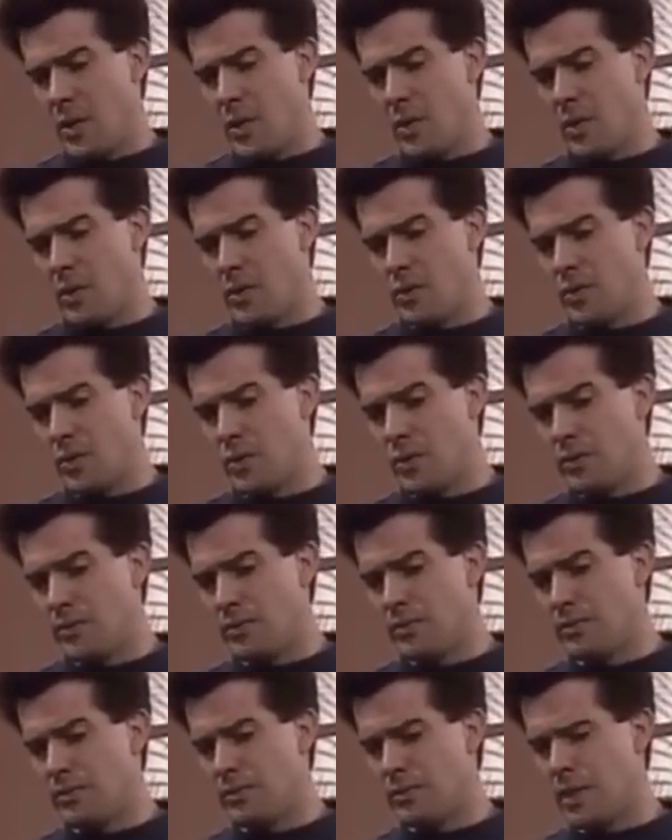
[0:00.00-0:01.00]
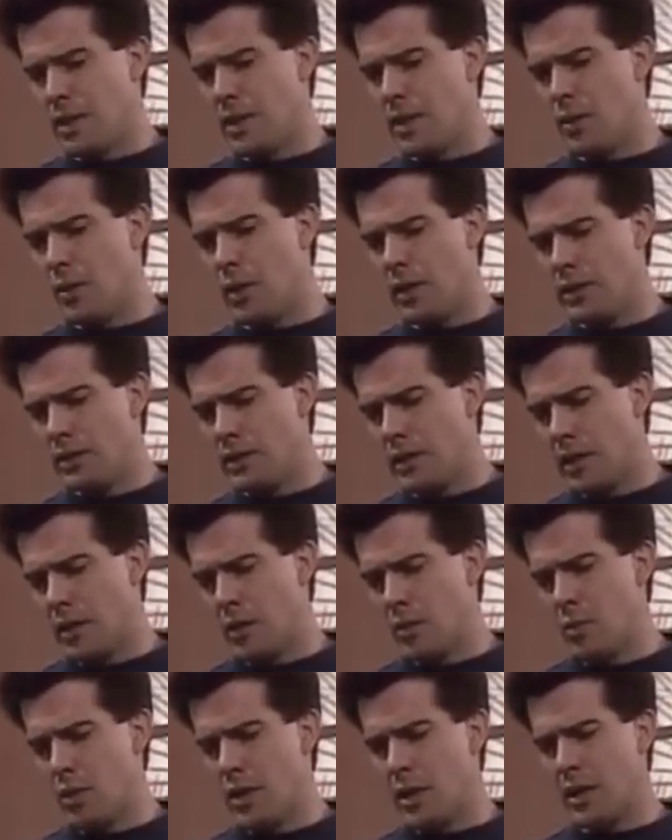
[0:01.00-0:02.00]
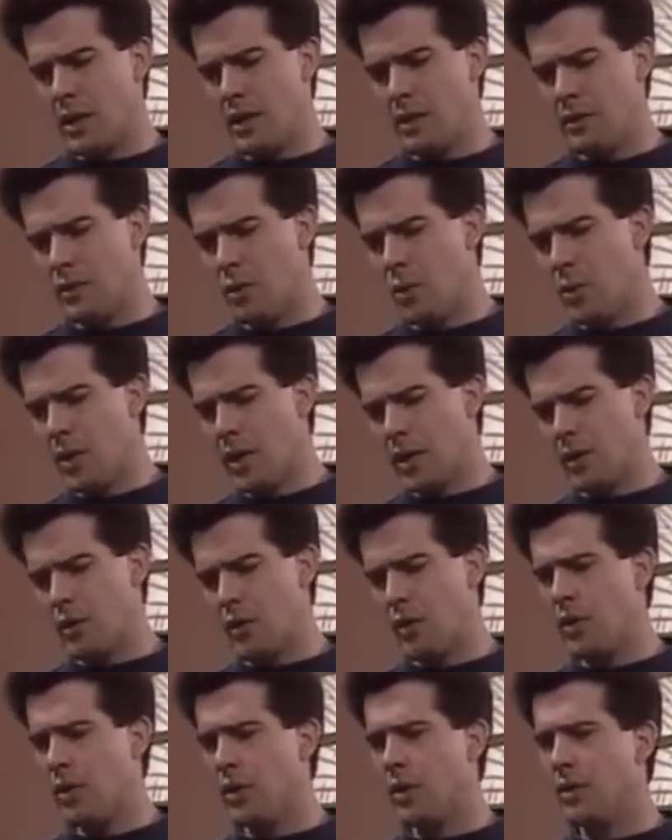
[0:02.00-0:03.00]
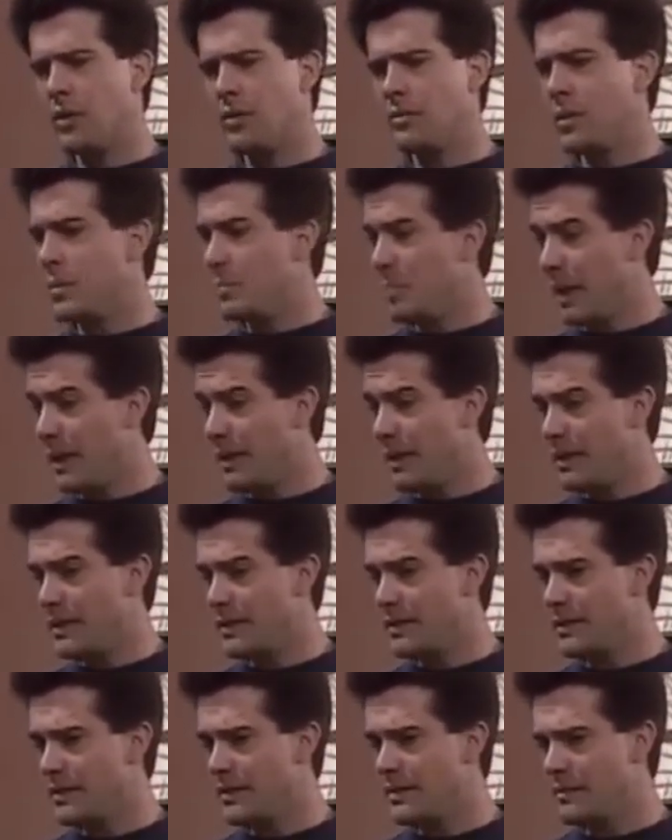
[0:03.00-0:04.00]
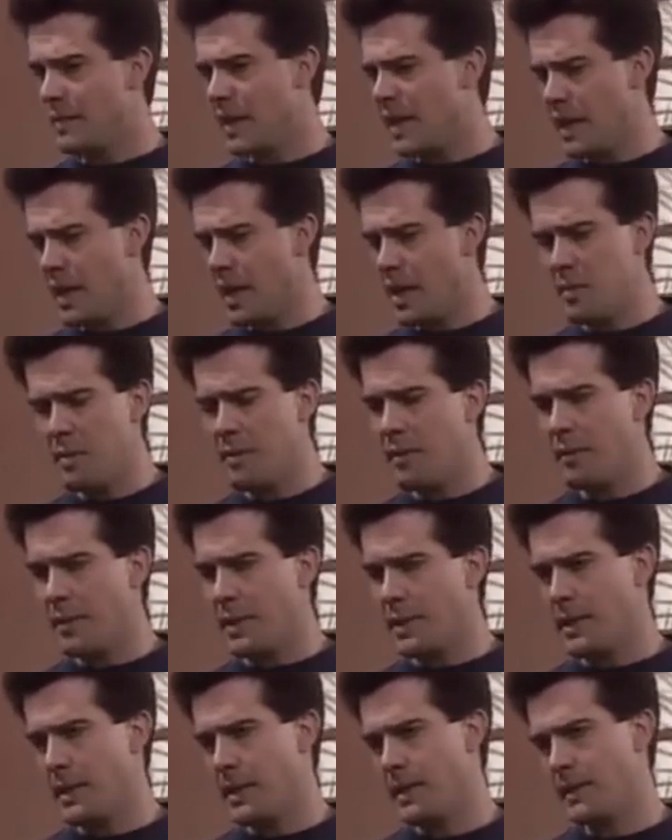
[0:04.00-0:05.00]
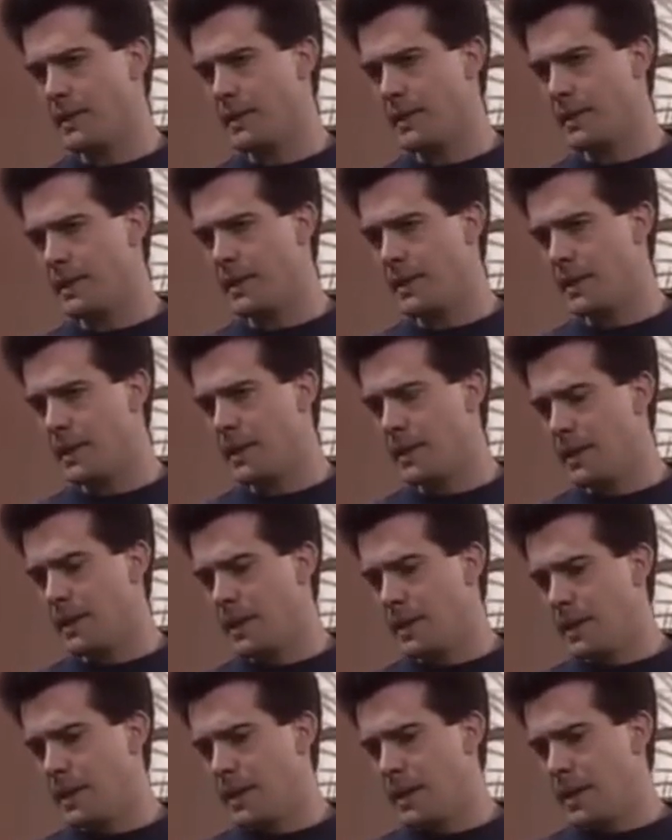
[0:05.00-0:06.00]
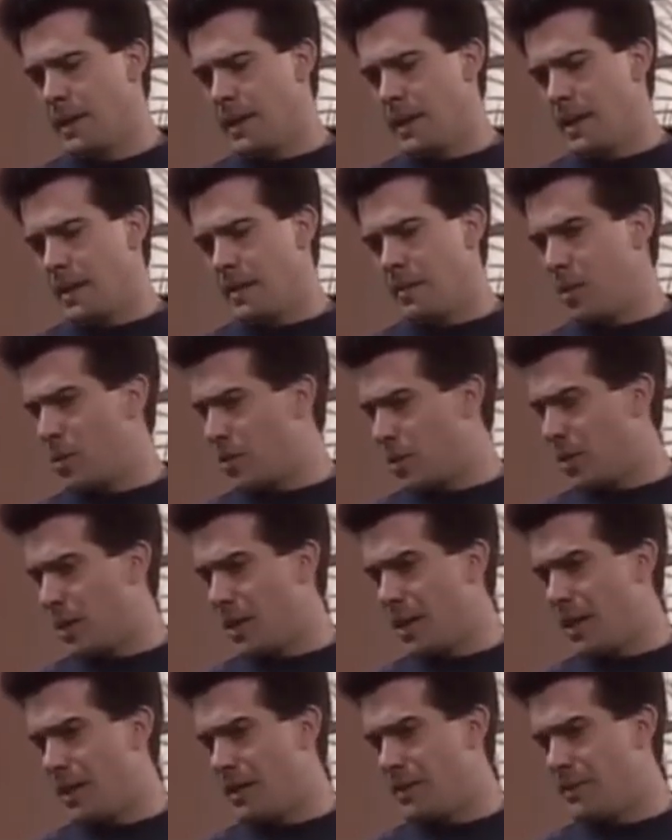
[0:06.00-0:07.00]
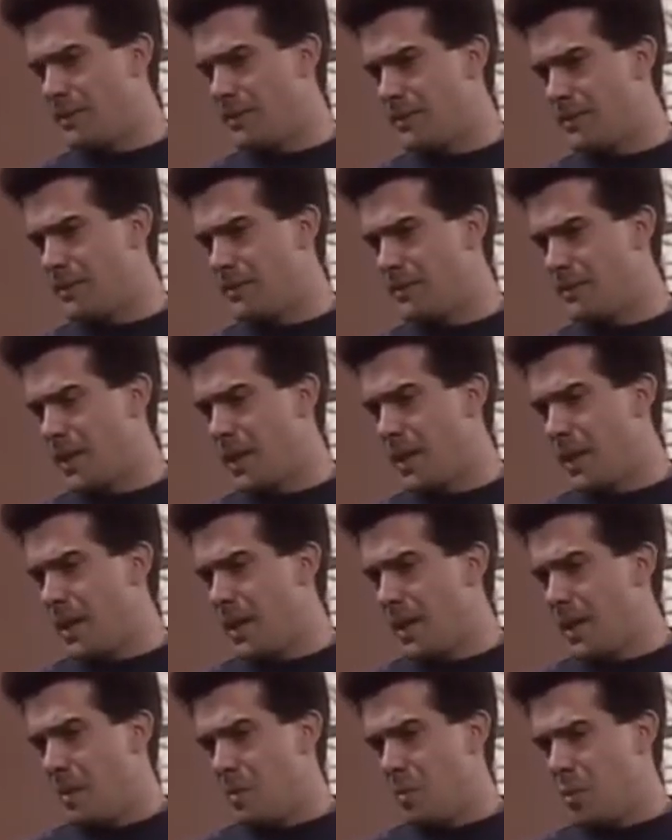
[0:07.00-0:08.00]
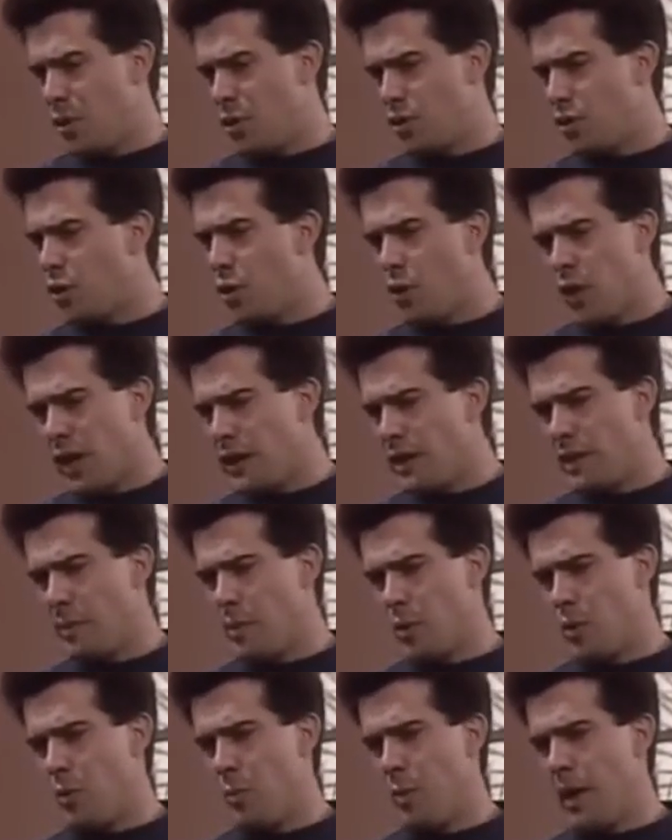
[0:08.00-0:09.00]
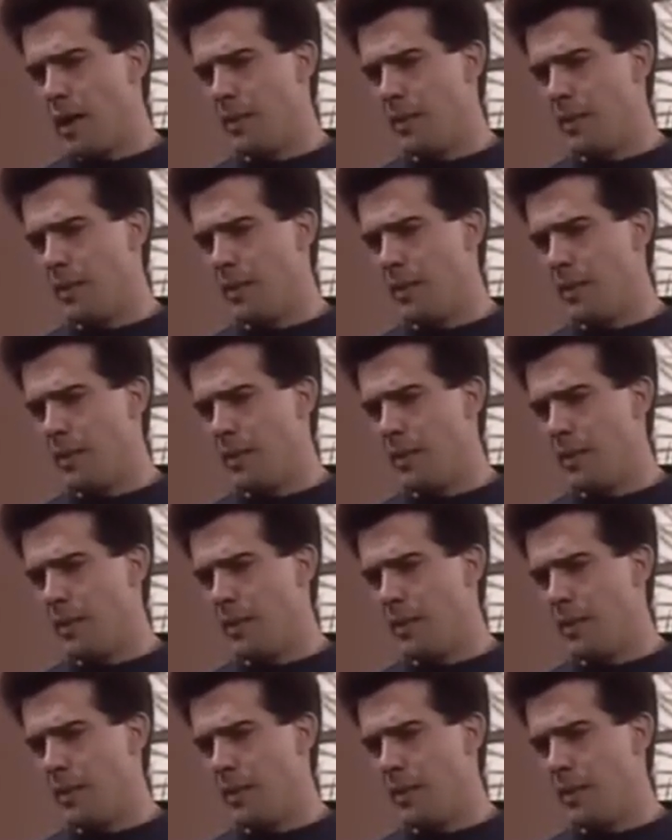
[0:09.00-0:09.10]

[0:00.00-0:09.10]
E poi perché mi sono reso conto di com'era il governo di mio padre. Così ho abbandonato la mia famiglia. Eppure, nonostante tutto,